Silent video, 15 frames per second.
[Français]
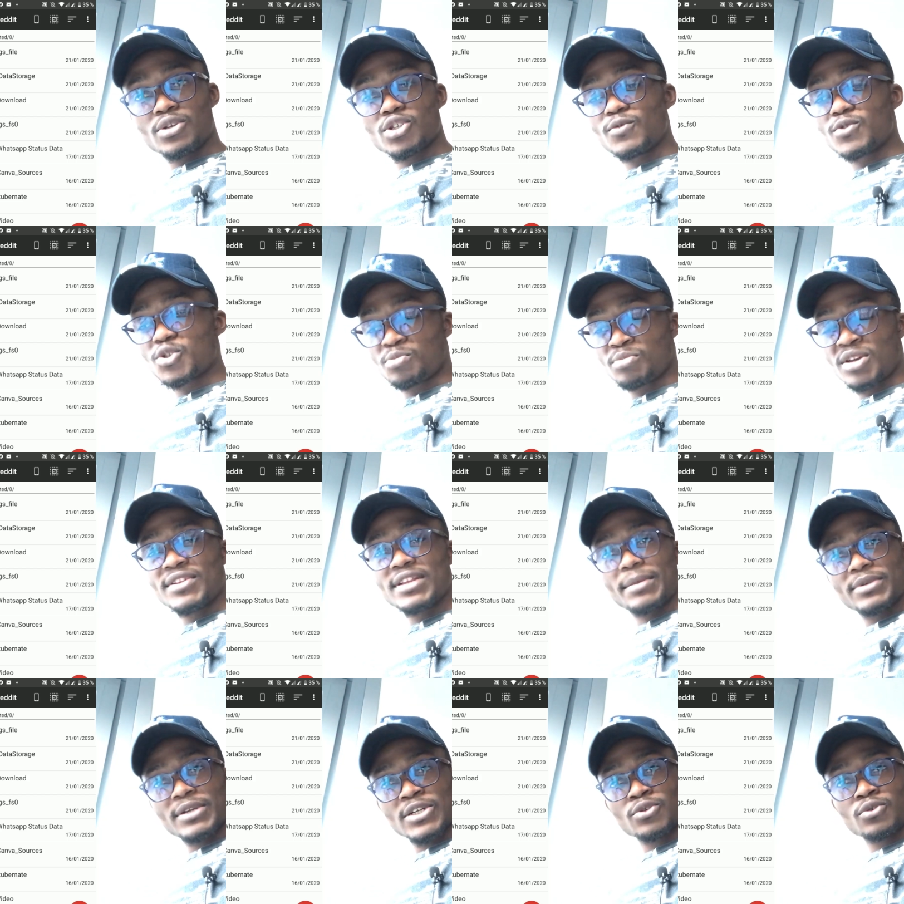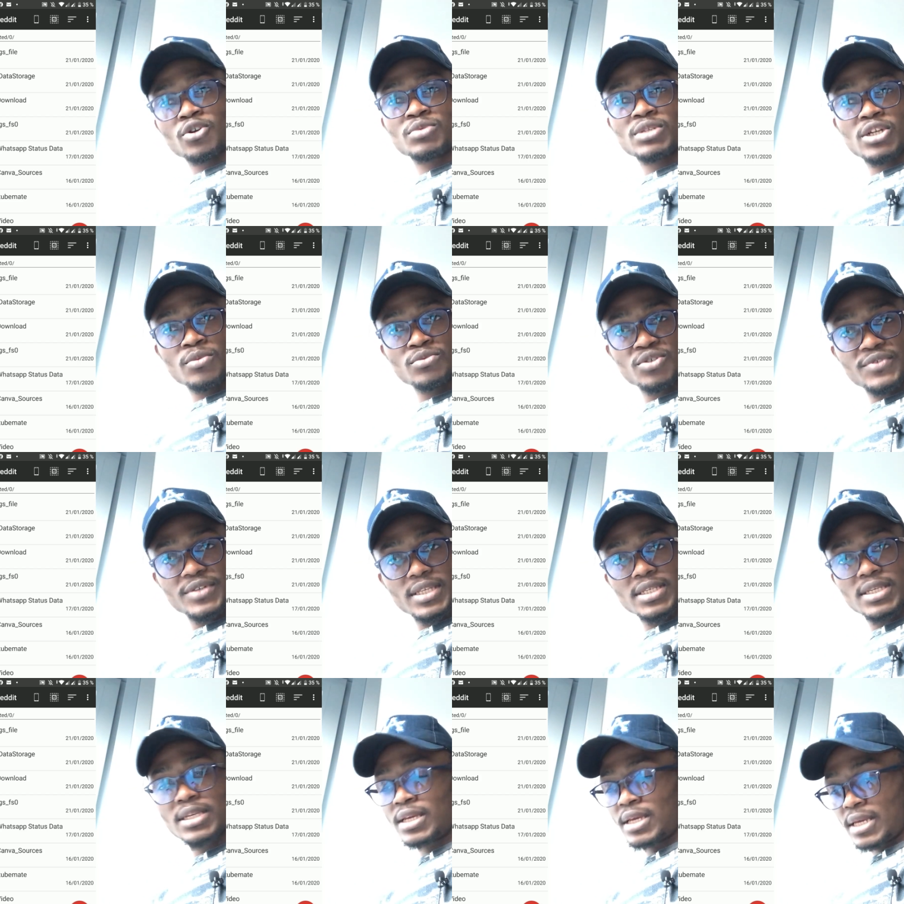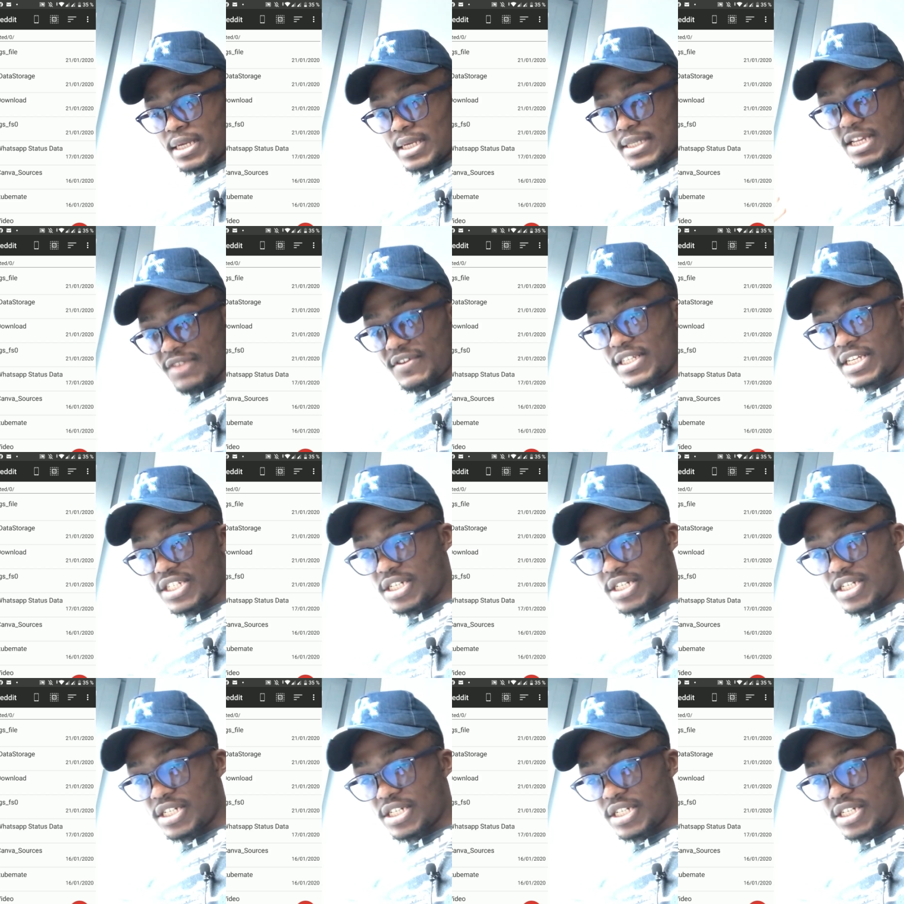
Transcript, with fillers: Lorsque vous supprimez avec l'application, comme c'est comme je vous ai dit, ça va